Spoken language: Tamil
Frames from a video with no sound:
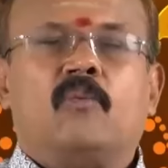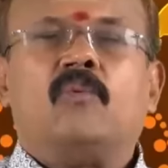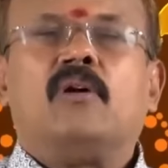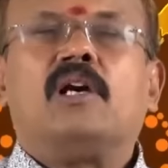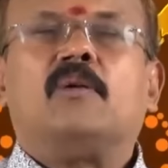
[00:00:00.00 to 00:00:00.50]

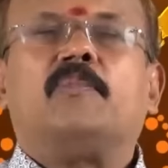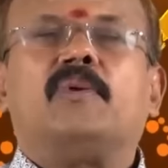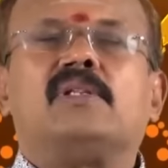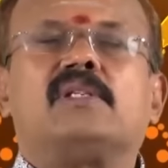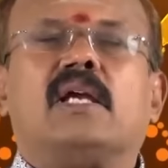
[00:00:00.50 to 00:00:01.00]
உங்களுக்கு
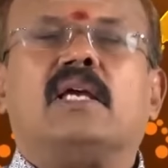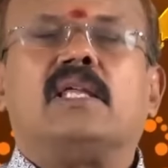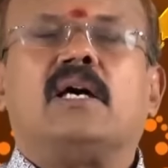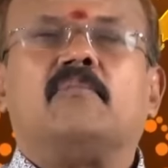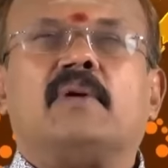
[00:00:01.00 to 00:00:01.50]
பிடிச்ச
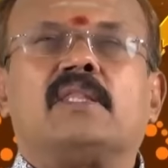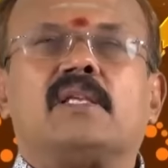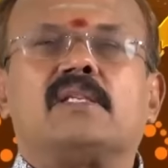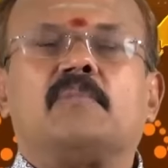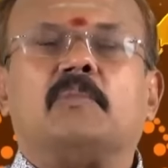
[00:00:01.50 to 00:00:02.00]
ஏதாவது
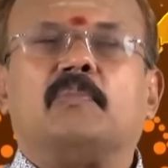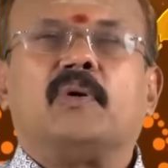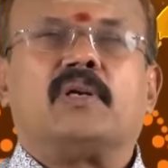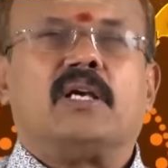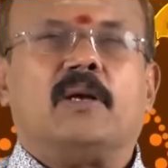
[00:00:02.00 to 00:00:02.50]
மந்திர ஜபம்
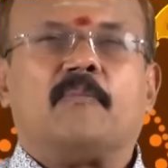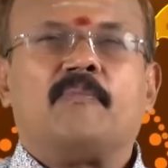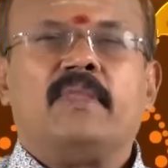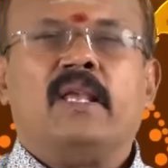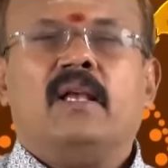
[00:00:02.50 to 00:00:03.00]
போட்டு
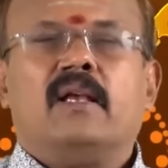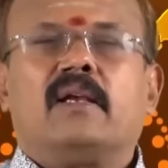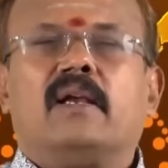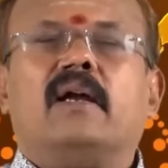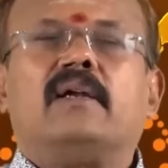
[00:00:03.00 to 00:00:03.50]

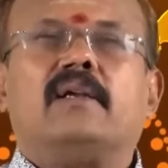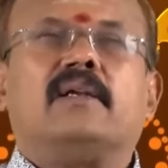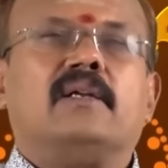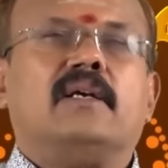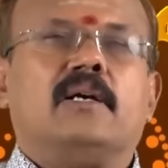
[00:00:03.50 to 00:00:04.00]

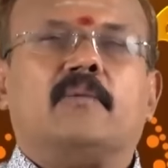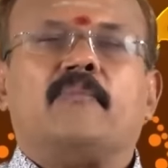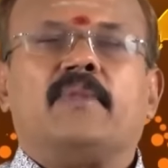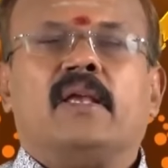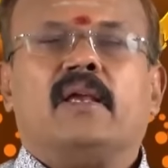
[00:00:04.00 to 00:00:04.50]
கேட்டுட்டு
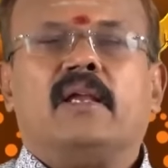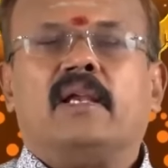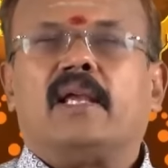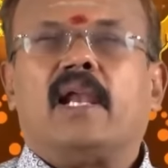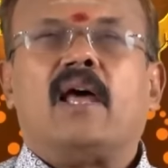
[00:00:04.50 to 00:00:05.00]

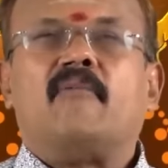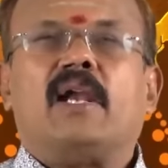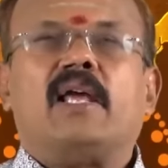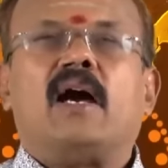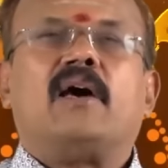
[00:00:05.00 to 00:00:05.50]
இன்றைக்கி எல்லா
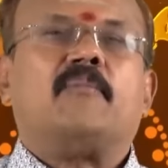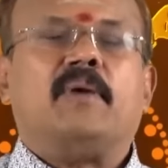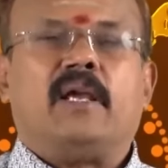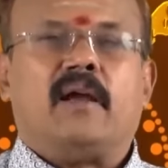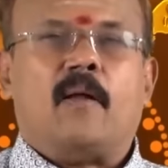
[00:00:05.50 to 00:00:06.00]
வேலையும்
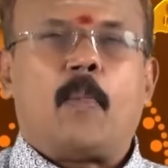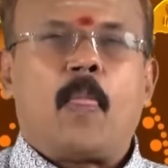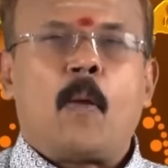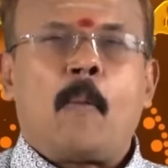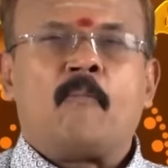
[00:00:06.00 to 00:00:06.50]
ஆரம்பிங்க
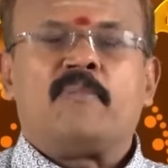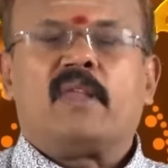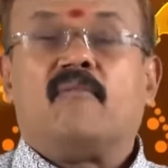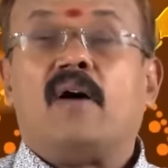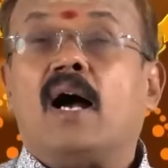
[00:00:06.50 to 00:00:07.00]

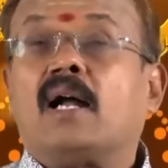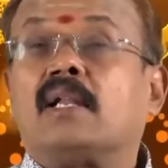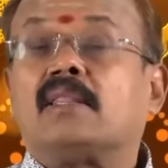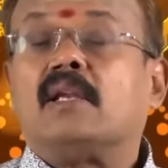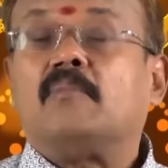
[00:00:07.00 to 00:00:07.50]

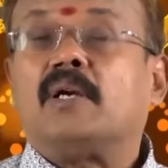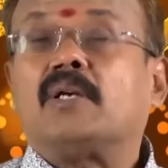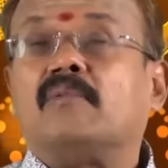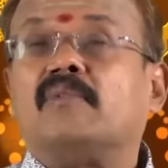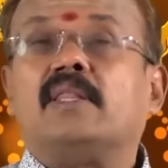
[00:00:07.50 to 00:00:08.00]
வாகனத்தில்
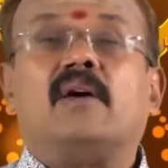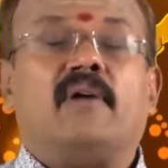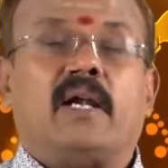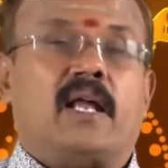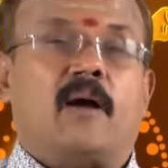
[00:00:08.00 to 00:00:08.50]
மட்டும் வித்த
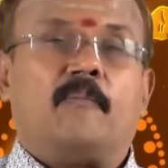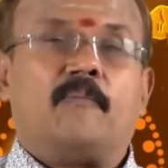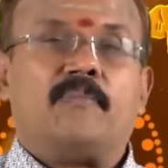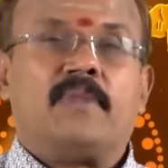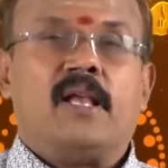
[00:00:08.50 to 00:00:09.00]
வேண்டாம்
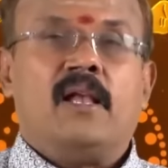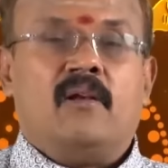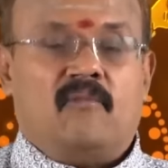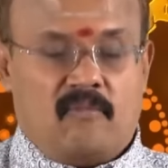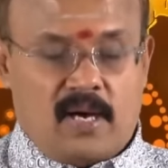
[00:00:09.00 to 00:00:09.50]

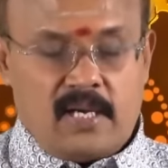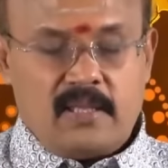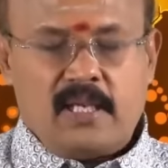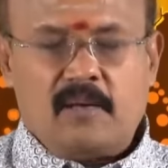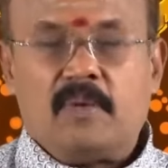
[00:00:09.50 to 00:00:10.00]

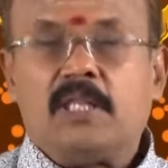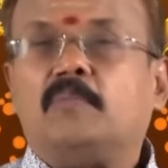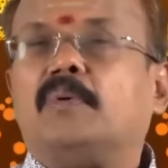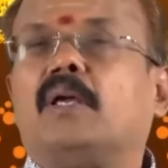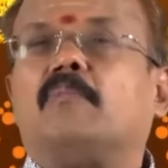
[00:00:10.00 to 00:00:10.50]
வார்த்தைக்கு
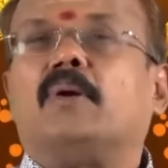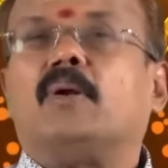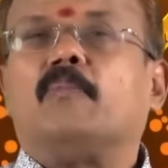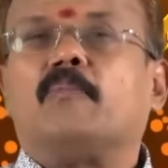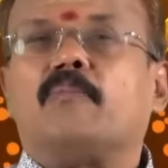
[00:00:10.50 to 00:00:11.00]
மதிப்பு
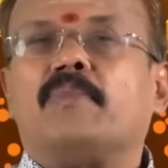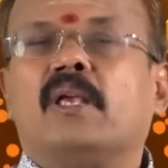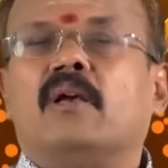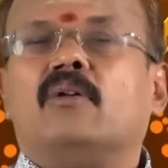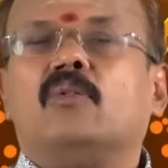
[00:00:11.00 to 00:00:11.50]
ஏற்படும்
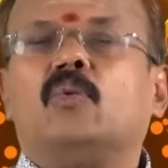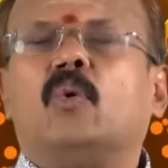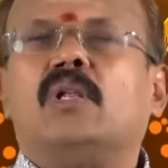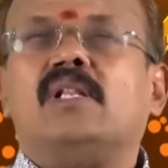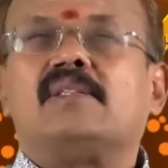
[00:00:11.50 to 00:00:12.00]

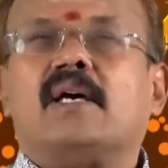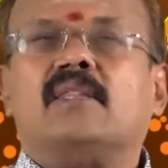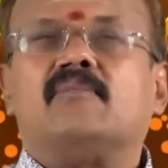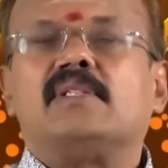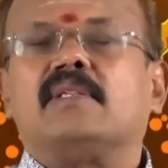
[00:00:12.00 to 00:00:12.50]
தொழில்
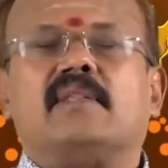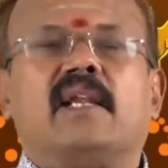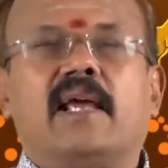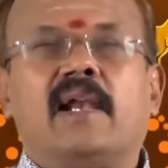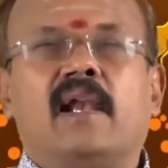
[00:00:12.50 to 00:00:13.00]
சார்ந்த
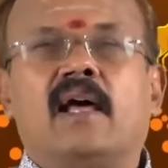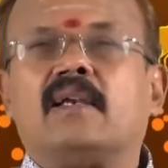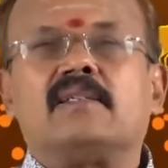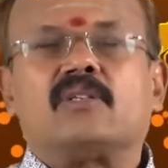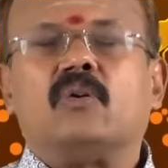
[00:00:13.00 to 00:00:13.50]
விஷயத்தில் எல்லா
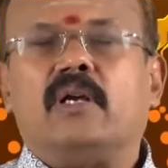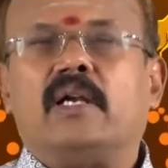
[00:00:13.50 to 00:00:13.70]
ரிஸ்க்கும்